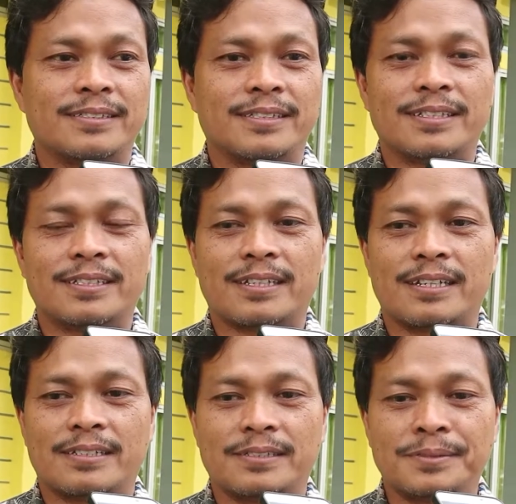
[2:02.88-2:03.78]
Jadi kita
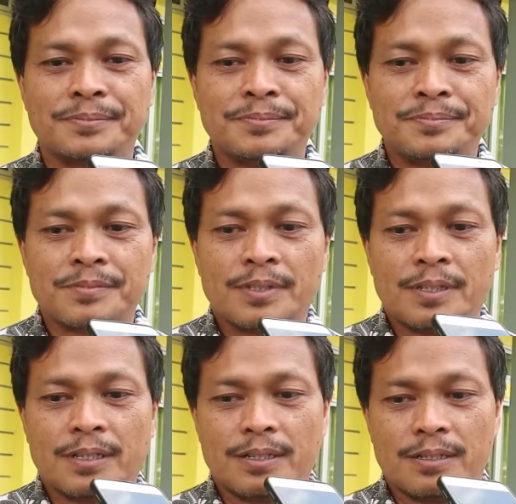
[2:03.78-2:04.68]
nanti
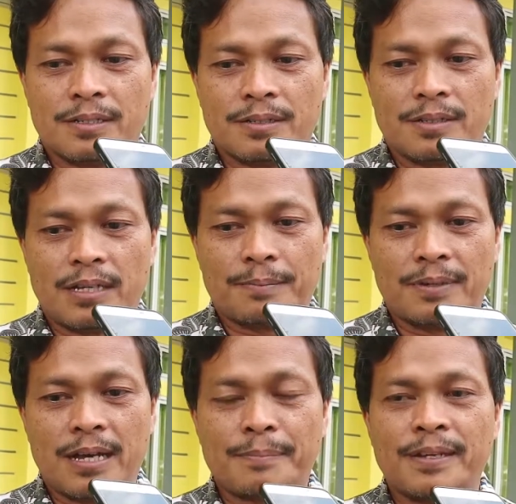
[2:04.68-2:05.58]
uh,
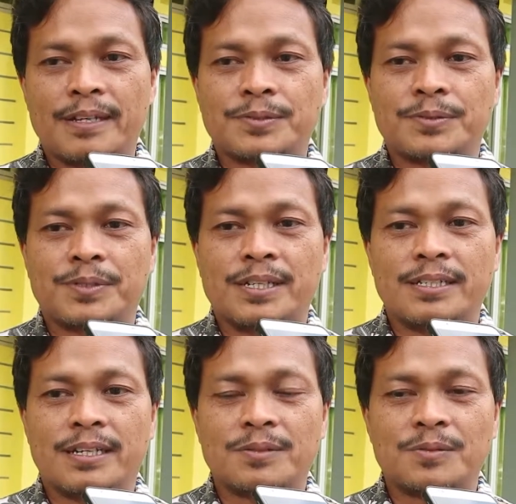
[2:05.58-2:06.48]
apa apa yang sudah
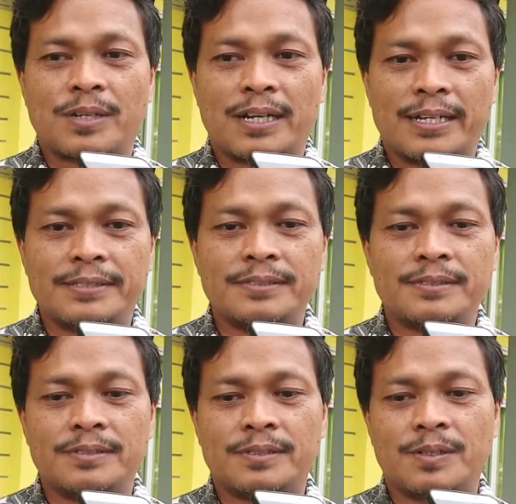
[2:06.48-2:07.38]
dilakukan
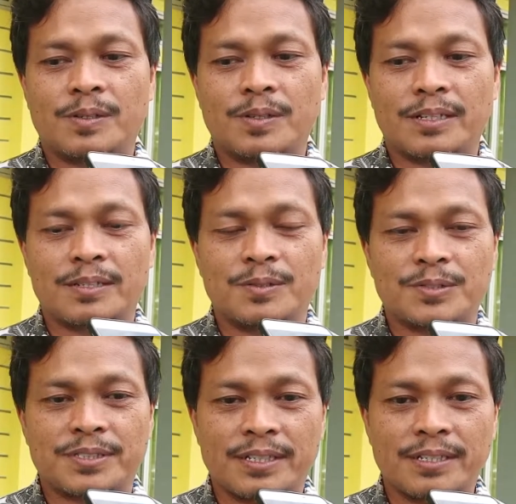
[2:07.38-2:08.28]
oleh
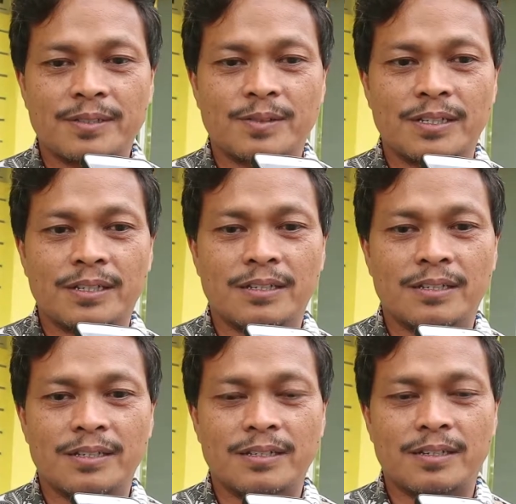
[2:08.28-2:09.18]
dosen, oleh
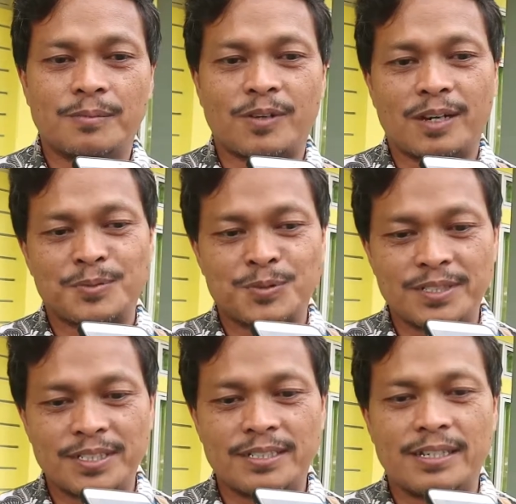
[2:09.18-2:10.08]
program
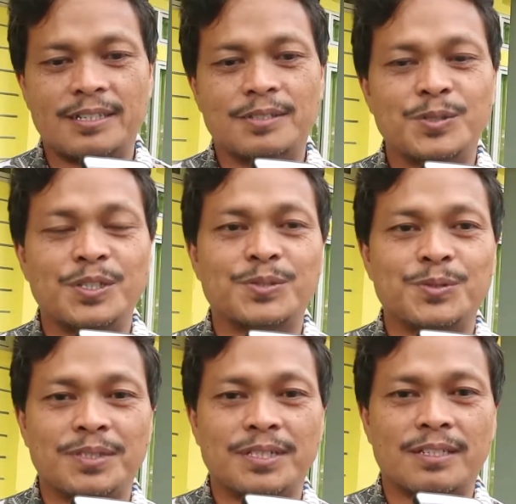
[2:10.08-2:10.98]
studi dan
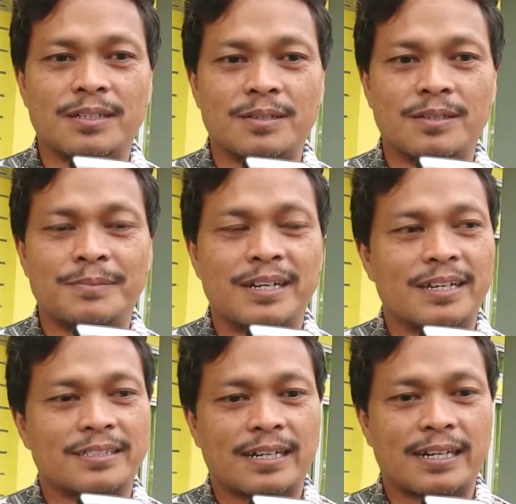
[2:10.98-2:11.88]
unit-unit atau lembaga
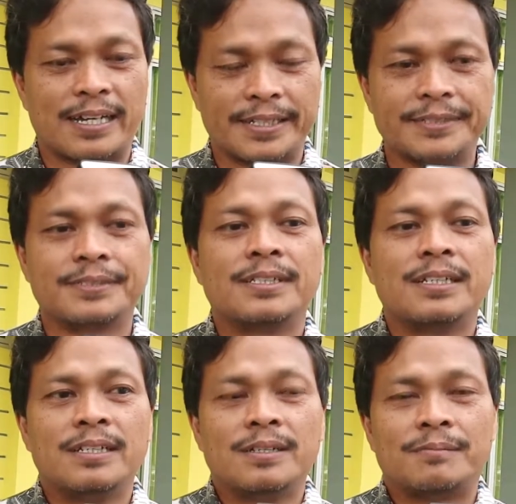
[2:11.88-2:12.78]
terkait,
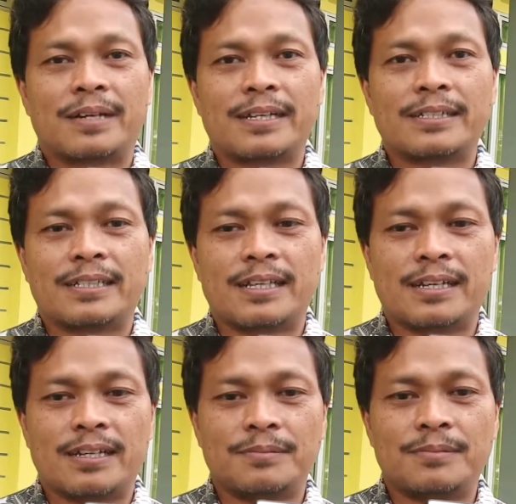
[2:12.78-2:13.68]
maka kita
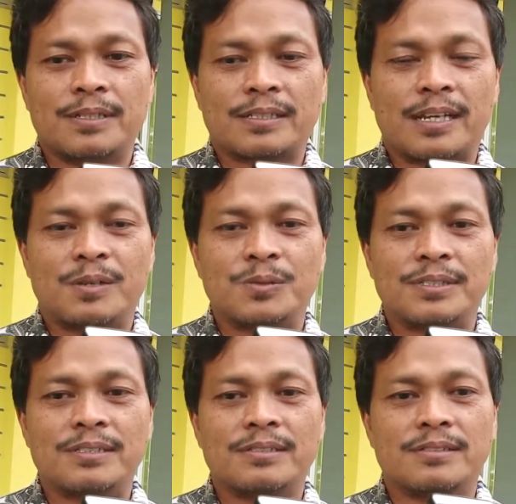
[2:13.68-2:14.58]
akan
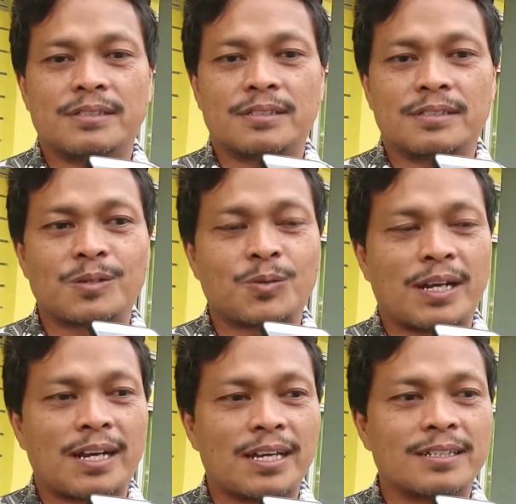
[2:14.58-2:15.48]
mengetahui eh,
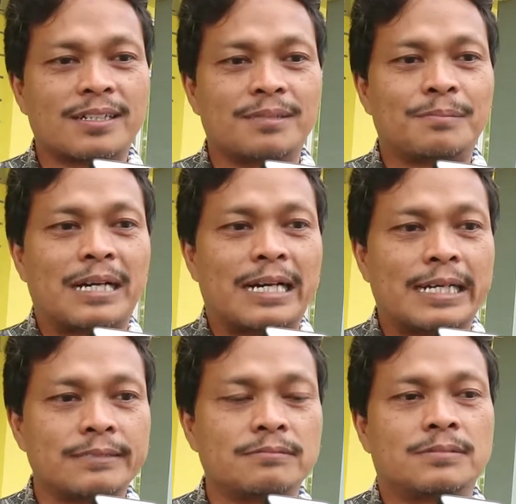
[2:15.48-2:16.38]
kekurangan, kelemahan,